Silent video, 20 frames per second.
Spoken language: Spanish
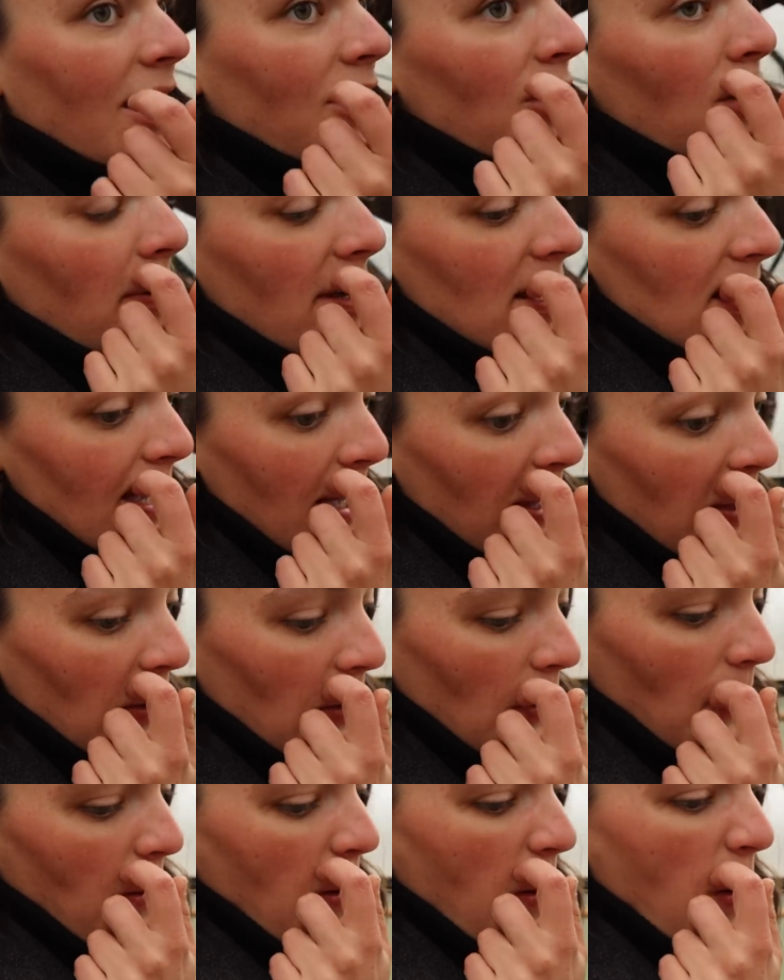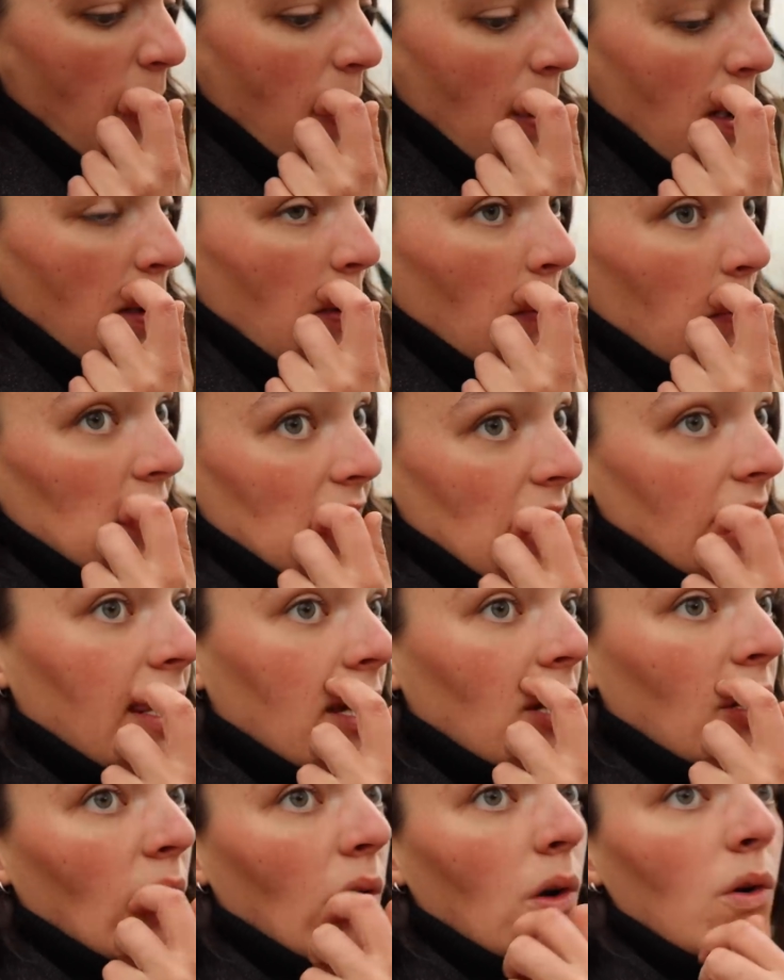año pasado me
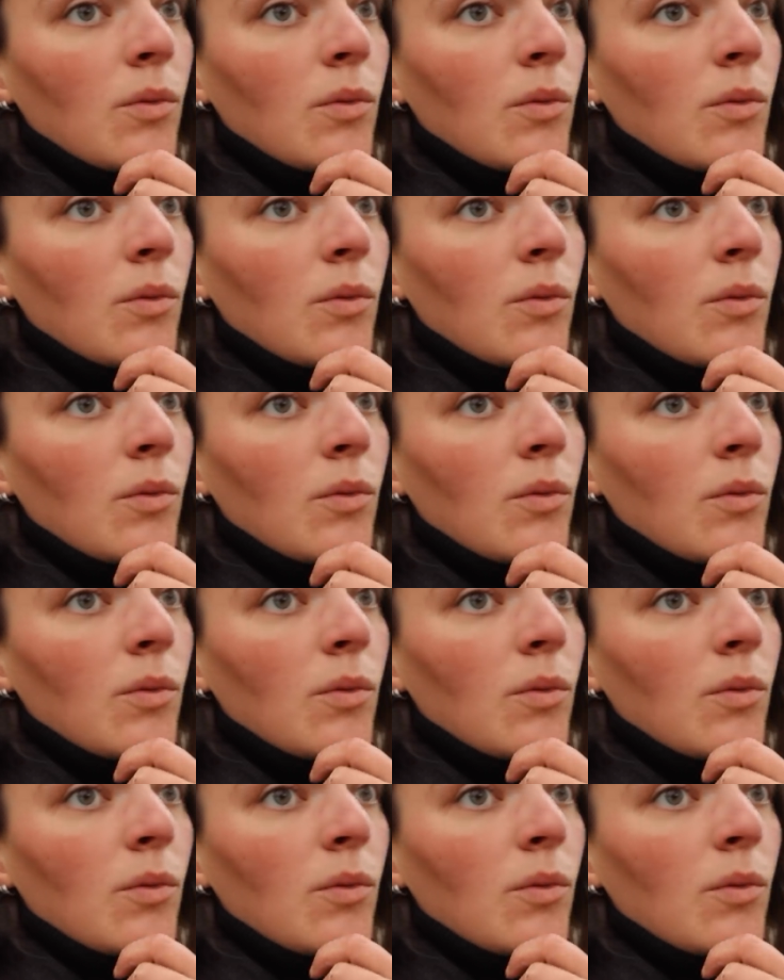salieron